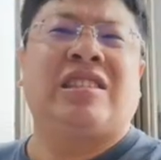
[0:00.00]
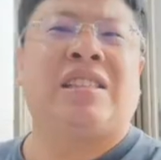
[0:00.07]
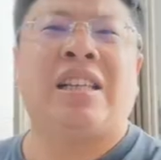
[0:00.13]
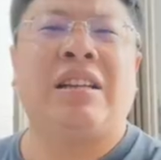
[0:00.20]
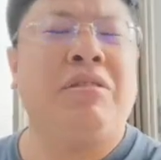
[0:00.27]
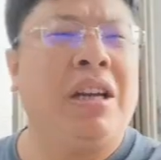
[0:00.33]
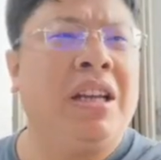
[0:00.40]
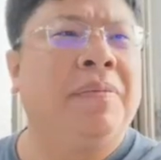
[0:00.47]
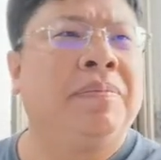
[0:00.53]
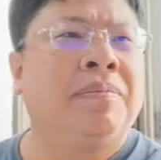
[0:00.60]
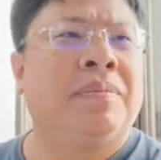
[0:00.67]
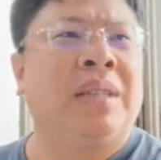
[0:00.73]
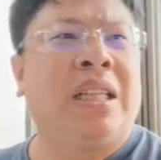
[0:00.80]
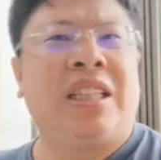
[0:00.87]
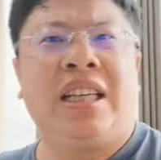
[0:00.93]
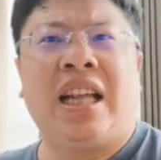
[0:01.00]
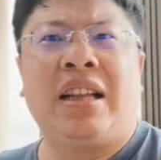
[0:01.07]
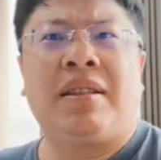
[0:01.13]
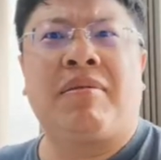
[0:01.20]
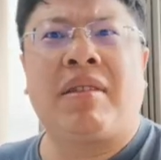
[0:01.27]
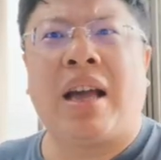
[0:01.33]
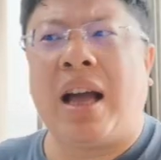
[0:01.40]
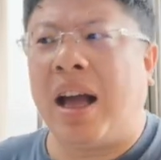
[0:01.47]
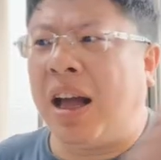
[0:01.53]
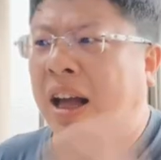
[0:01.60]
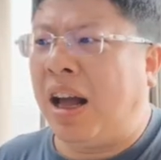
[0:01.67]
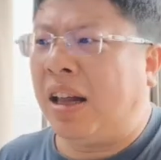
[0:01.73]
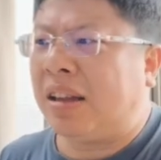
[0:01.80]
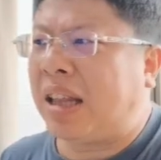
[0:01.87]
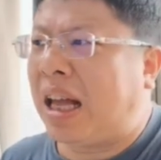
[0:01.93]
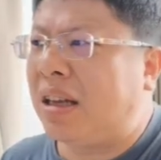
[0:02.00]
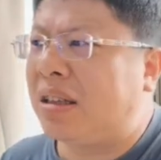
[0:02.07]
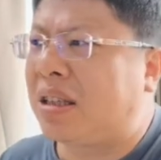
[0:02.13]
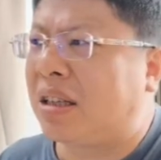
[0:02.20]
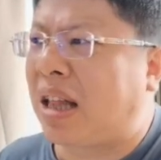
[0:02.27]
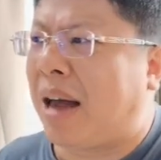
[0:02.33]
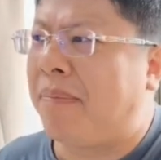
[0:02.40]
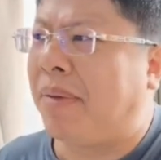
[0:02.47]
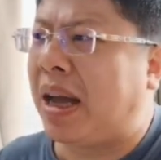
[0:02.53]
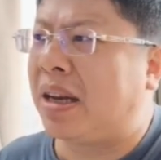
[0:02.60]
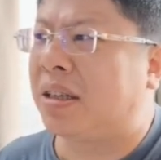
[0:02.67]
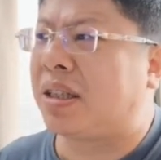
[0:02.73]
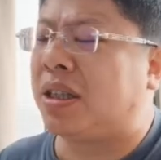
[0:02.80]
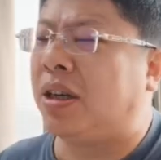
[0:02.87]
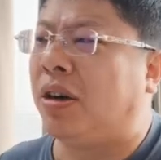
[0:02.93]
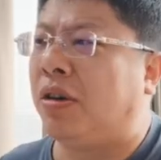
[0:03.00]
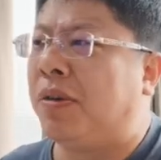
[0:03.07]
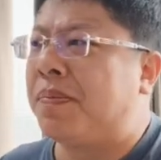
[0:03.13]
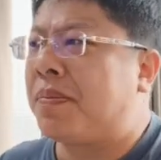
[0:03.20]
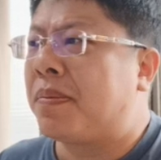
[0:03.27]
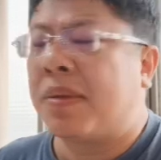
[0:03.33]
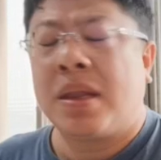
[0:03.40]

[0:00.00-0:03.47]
他因为现在当时谈判的时候，